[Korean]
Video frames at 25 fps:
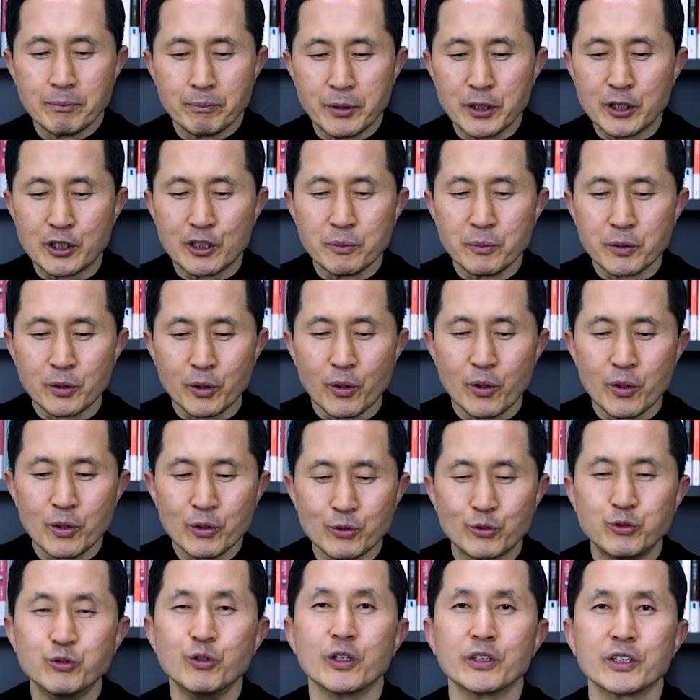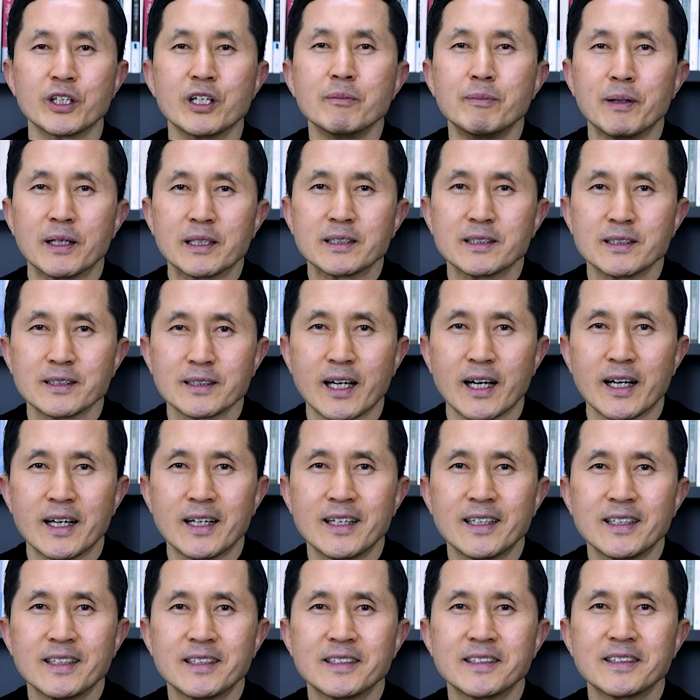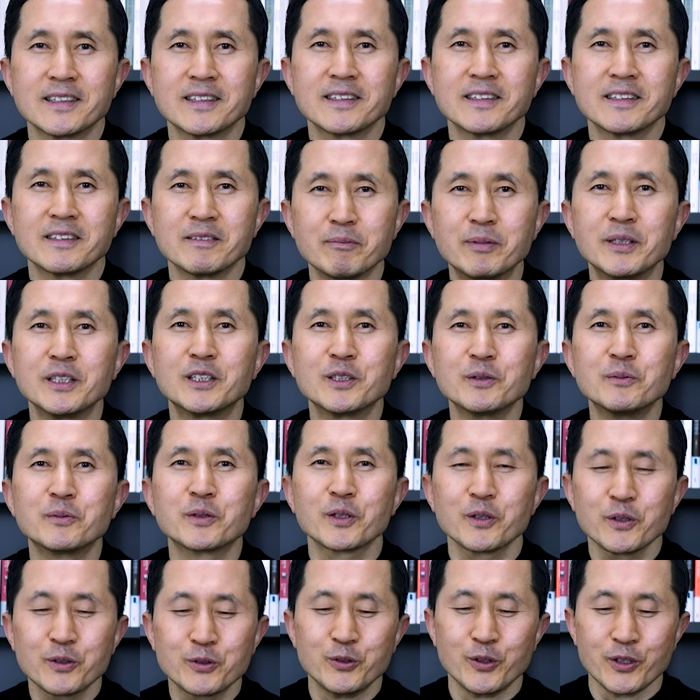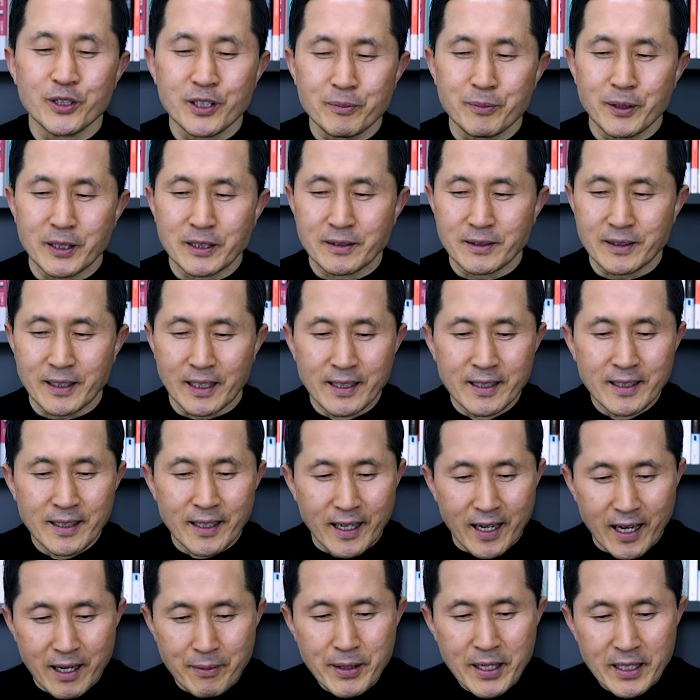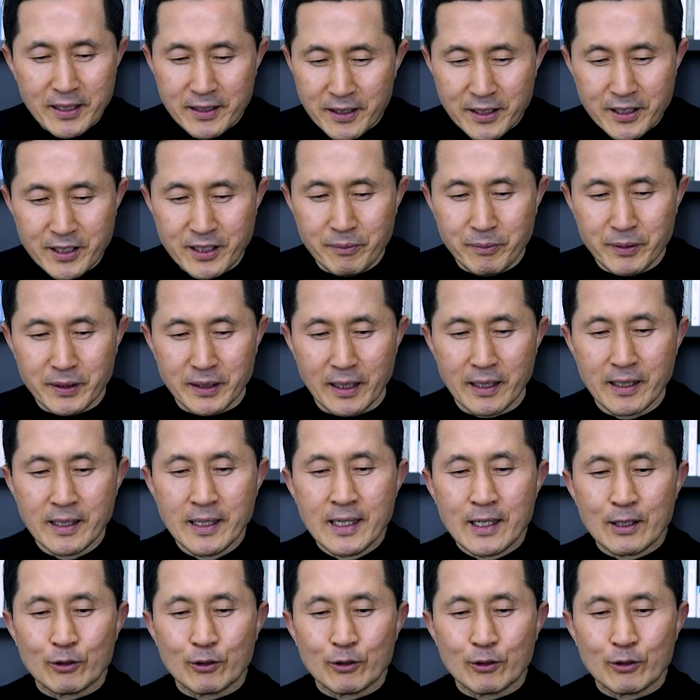믿음으로 구원을 받는다. 믿음으로 구원을 받는다. 아멘. 그렇습니다.